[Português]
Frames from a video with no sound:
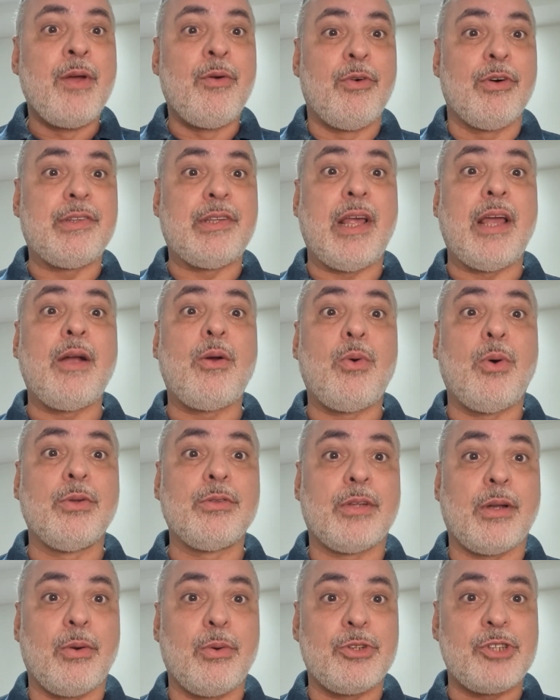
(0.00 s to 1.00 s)
você
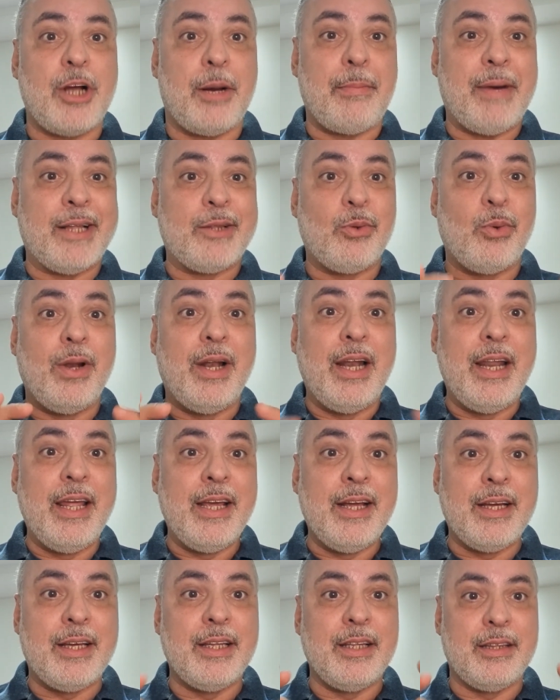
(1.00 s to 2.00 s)
encontra o chamado
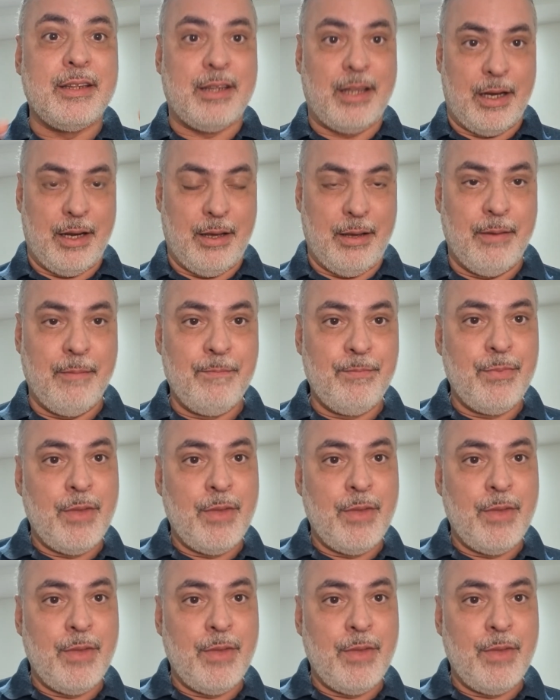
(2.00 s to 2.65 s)
Linktree.